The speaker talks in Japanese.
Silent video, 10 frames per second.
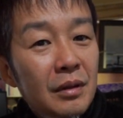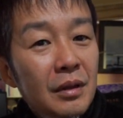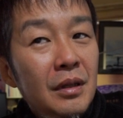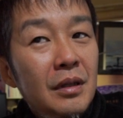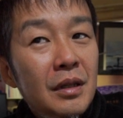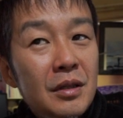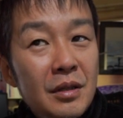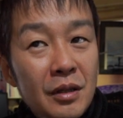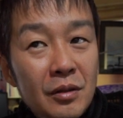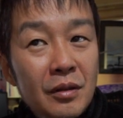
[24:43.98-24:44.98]
いいんです
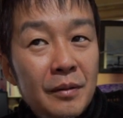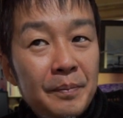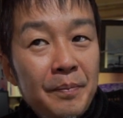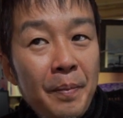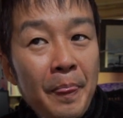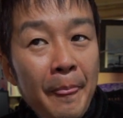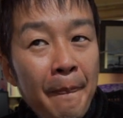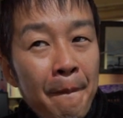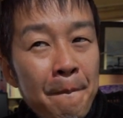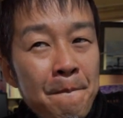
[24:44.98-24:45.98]
けど
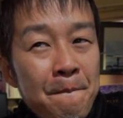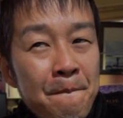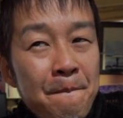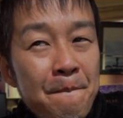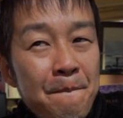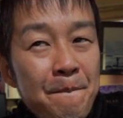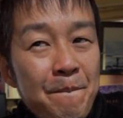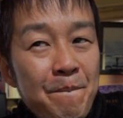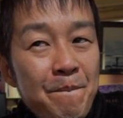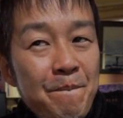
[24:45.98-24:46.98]
う
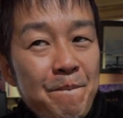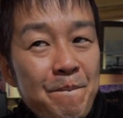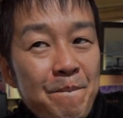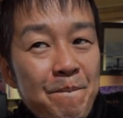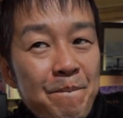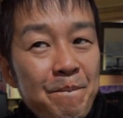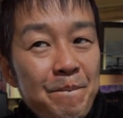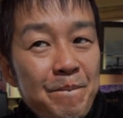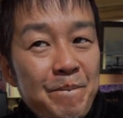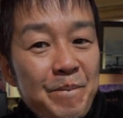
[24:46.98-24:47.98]

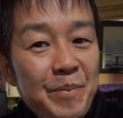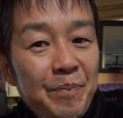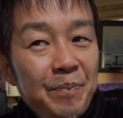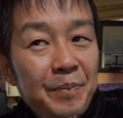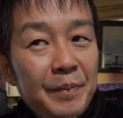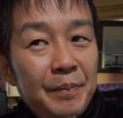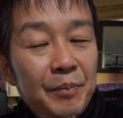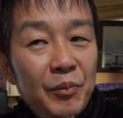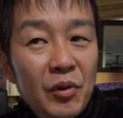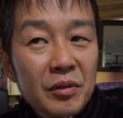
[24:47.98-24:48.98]
ん
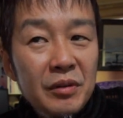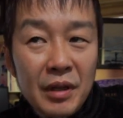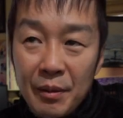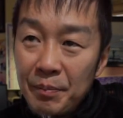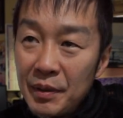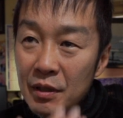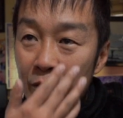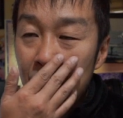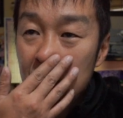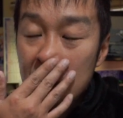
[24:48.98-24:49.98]
僕やっぱり
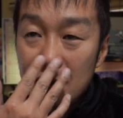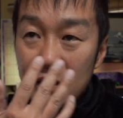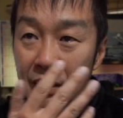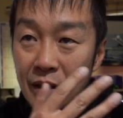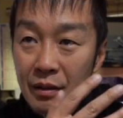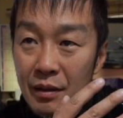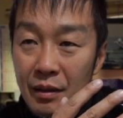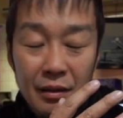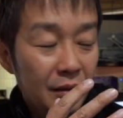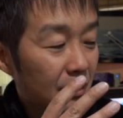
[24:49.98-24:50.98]
この
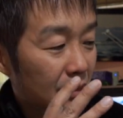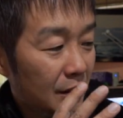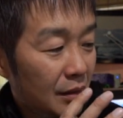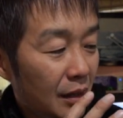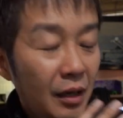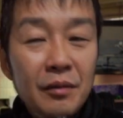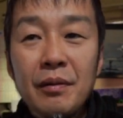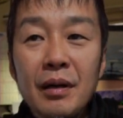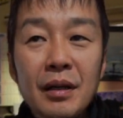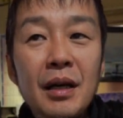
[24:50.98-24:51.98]

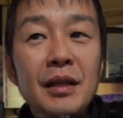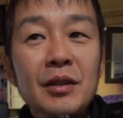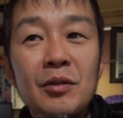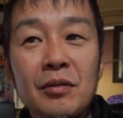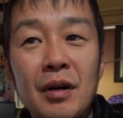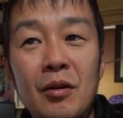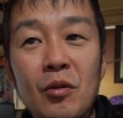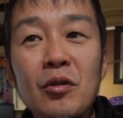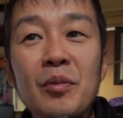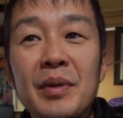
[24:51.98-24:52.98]
アルファ9の方が
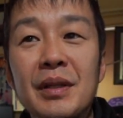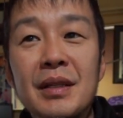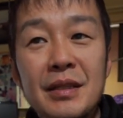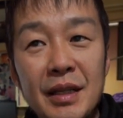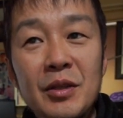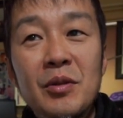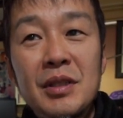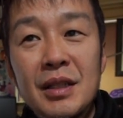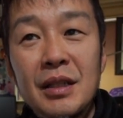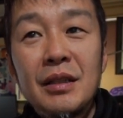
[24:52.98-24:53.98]
好みですねどっ
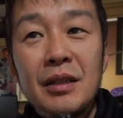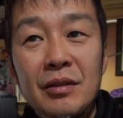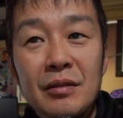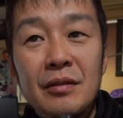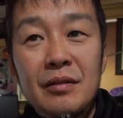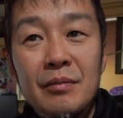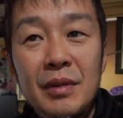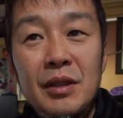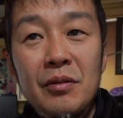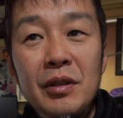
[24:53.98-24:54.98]
ちかっていうと
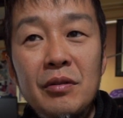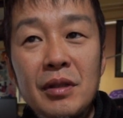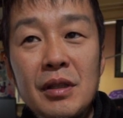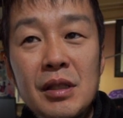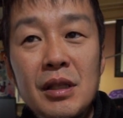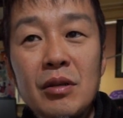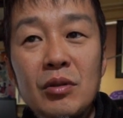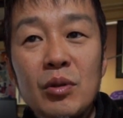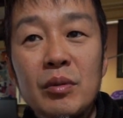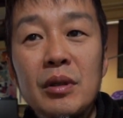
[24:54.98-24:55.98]
まあ人によって違う
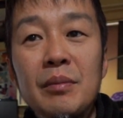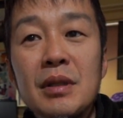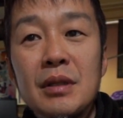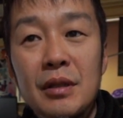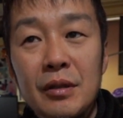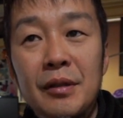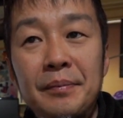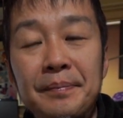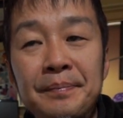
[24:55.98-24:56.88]
と思いますけど